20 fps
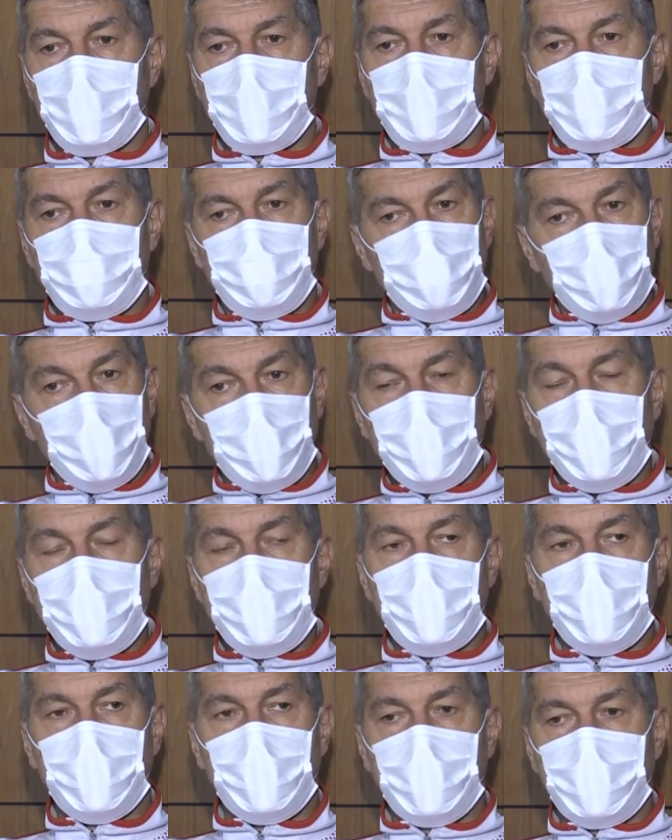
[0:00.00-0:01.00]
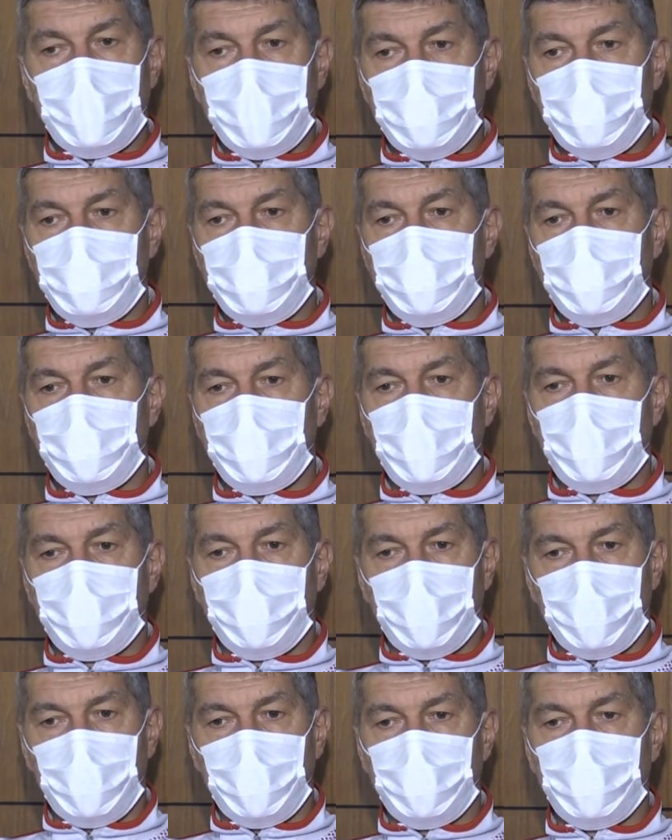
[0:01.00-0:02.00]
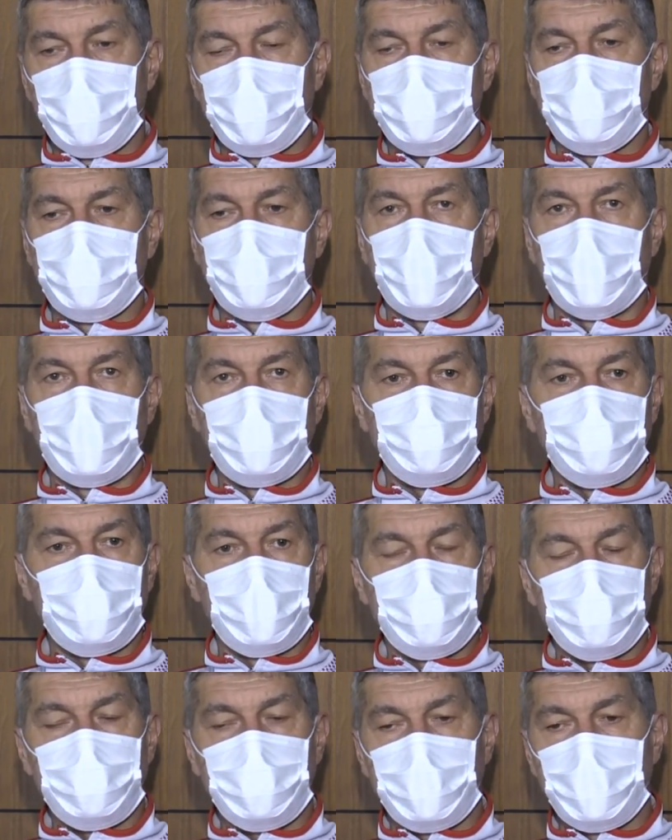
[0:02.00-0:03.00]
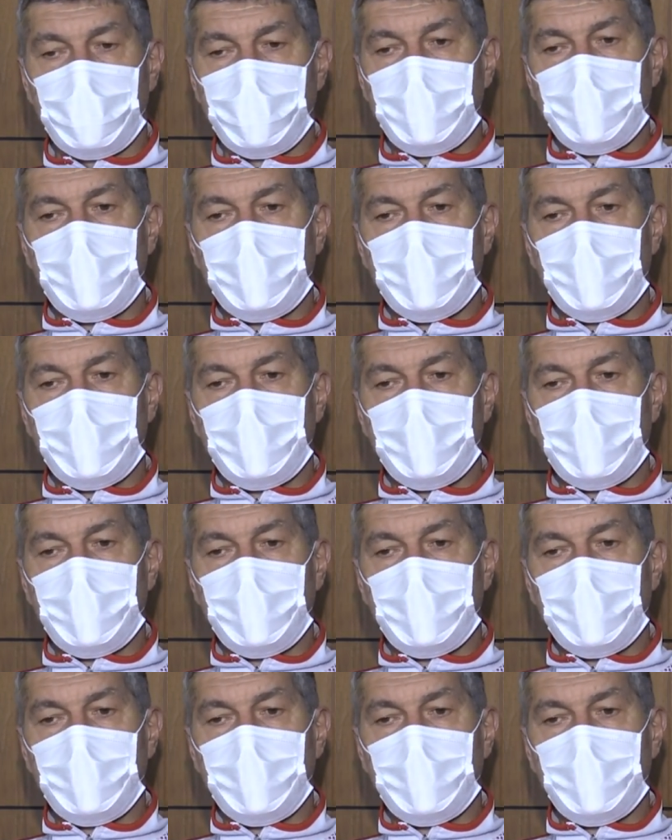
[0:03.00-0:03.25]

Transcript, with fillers: Slovenya hariç. Polonya gençleşti.